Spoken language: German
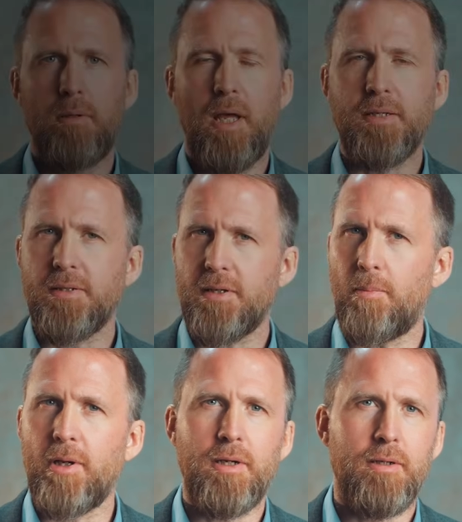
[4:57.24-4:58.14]
Es ist
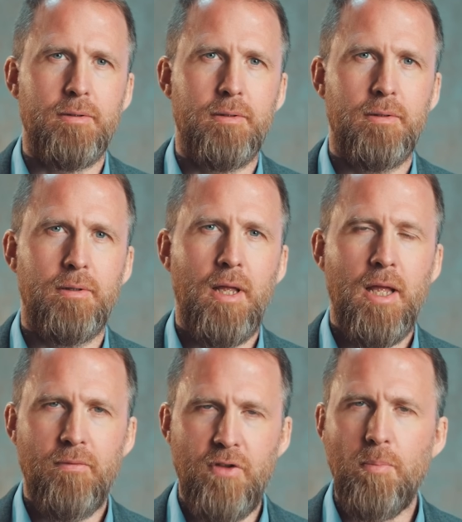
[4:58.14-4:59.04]
Ramadan.
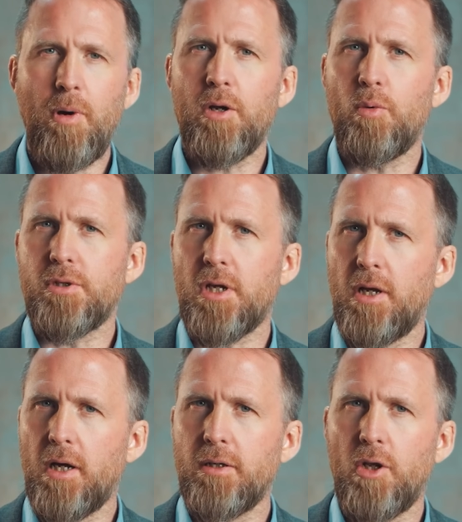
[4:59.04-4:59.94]
Wir machen uns
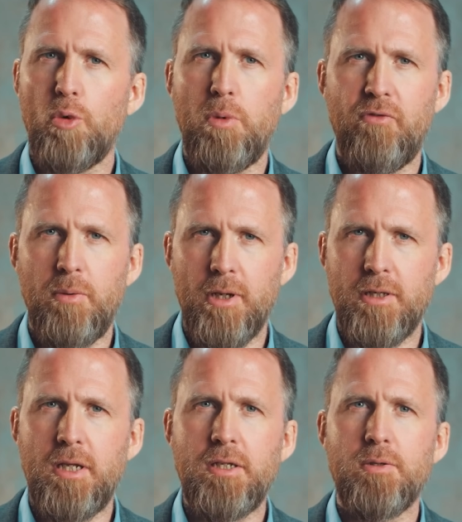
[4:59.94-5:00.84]
Gedanken darüber, wie
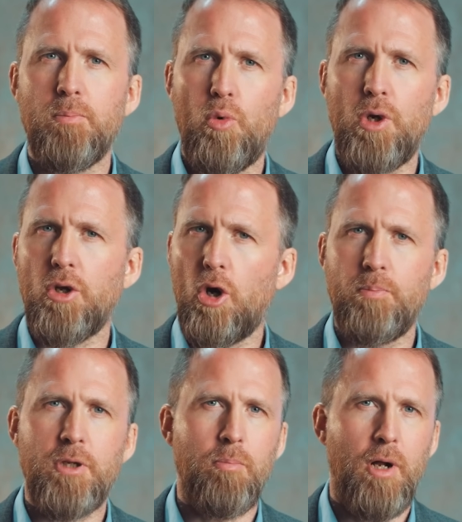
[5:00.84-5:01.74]
man diesen Monat
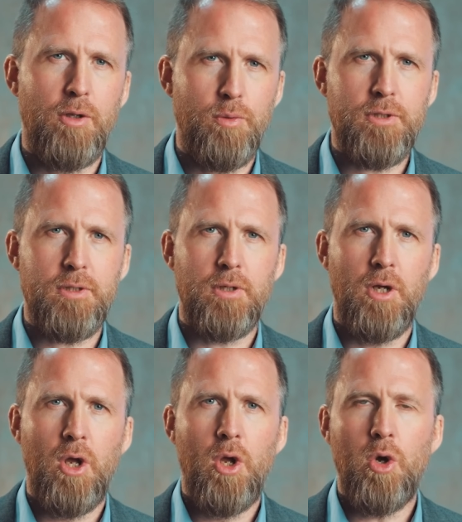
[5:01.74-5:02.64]
optimal nutzt.
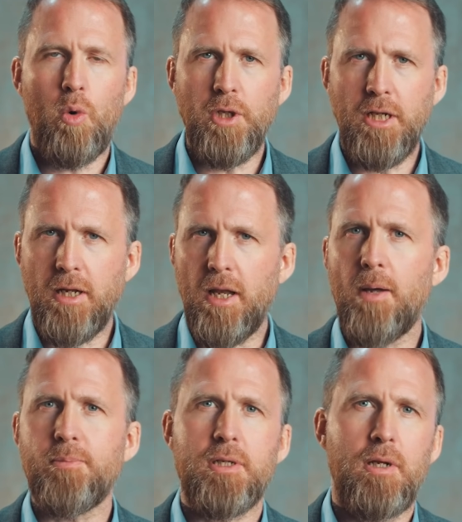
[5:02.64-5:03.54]
Und in den
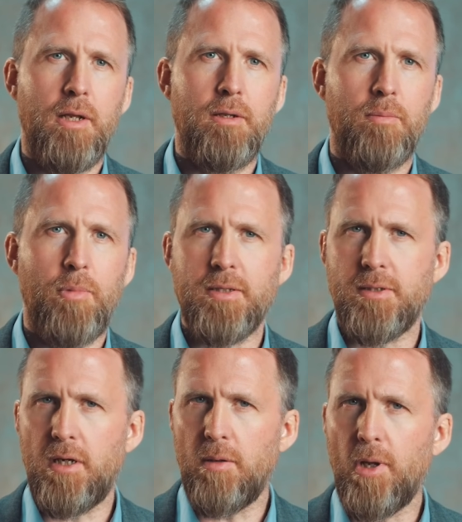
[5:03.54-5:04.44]
ärmsten Ländern machen
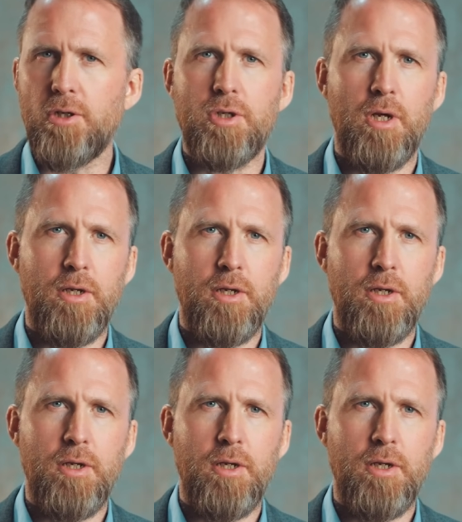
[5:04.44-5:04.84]
sich die Menschen